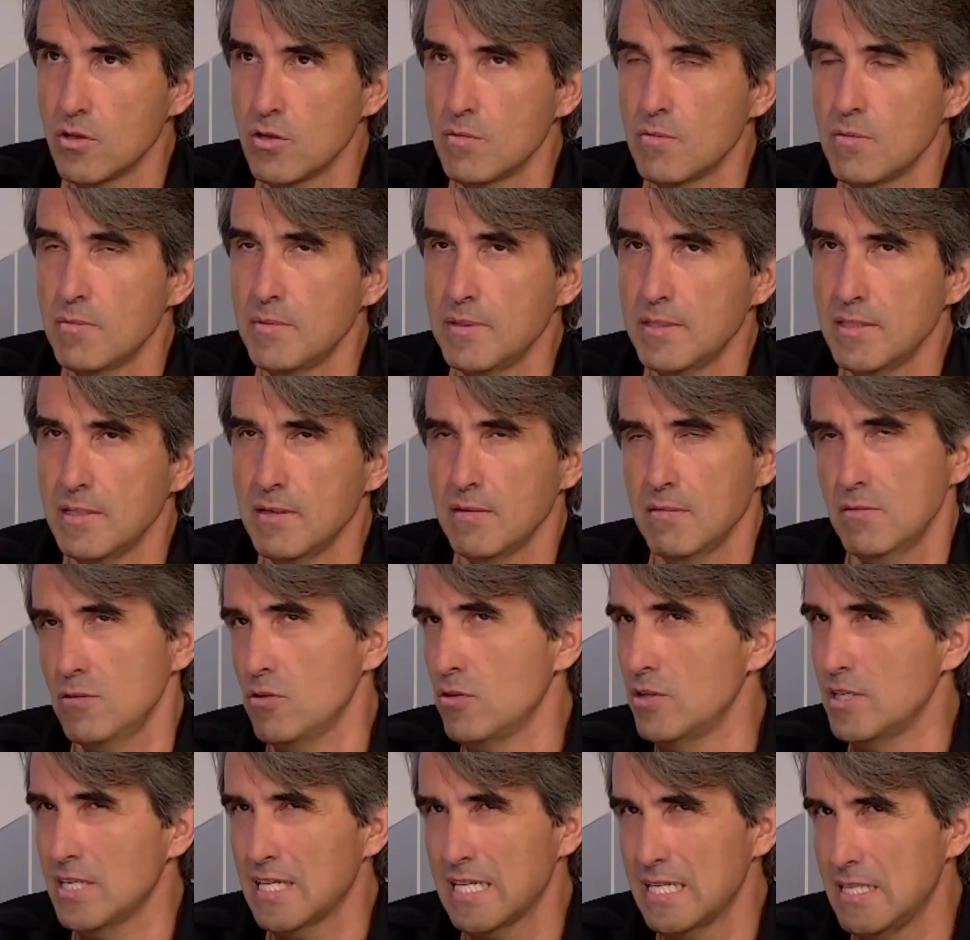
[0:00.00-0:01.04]
de vivienda, yo
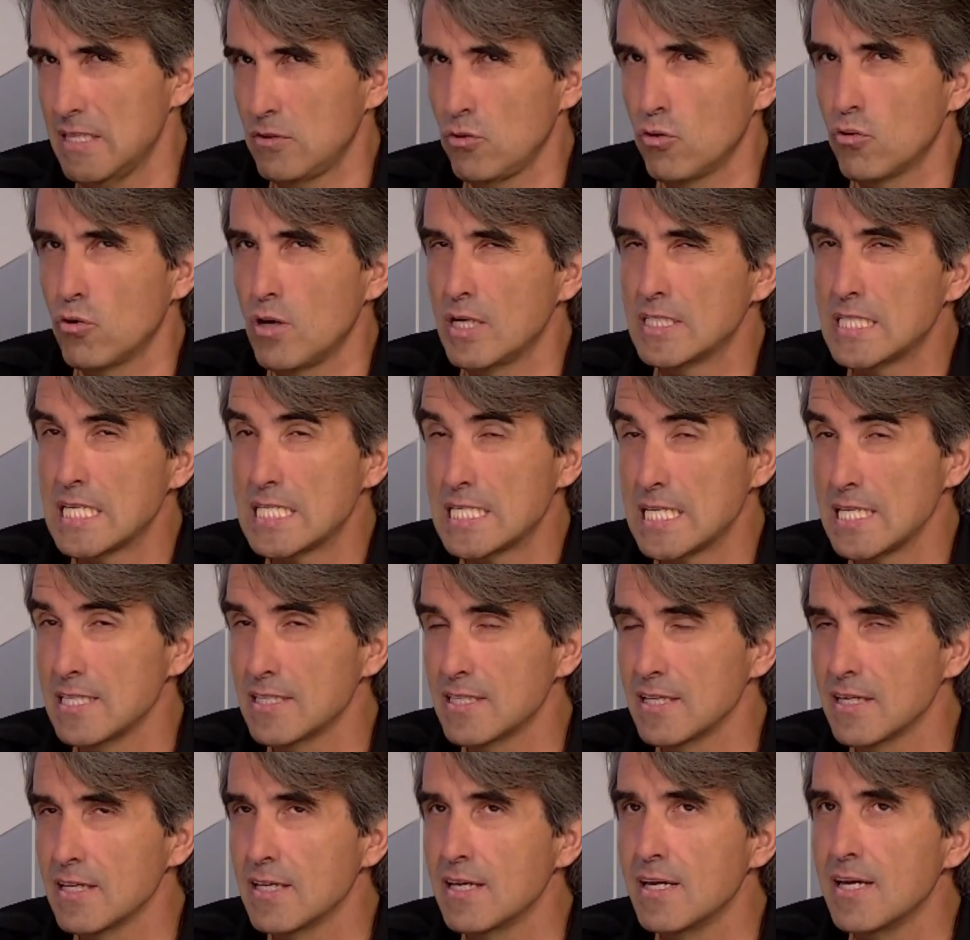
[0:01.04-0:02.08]
diría que en torno a
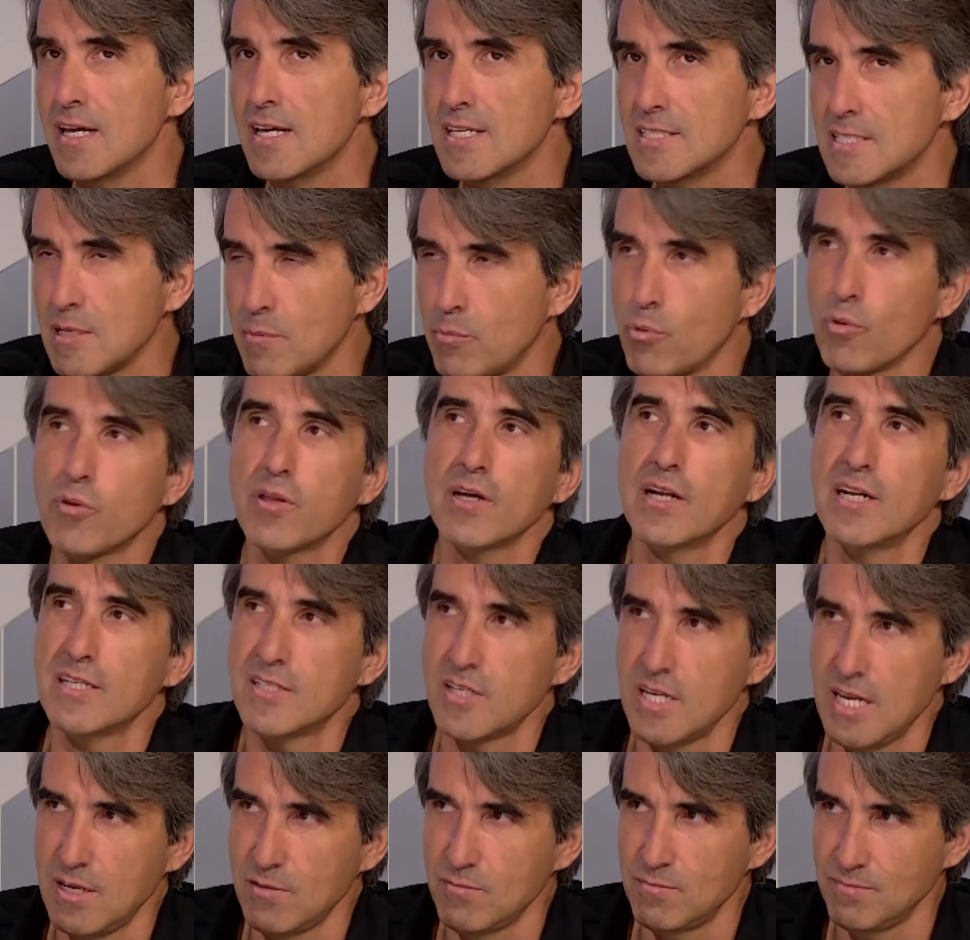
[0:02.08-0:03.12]
60%, se producen en el
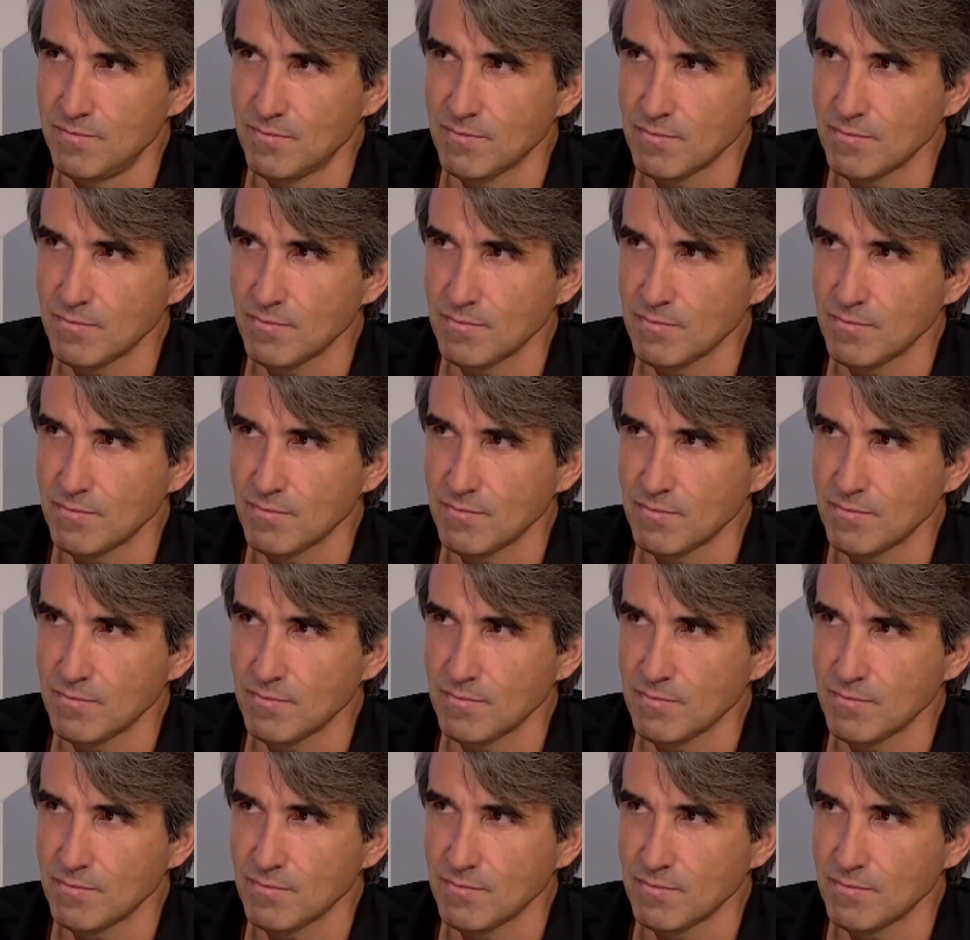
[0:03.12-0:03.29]
salón.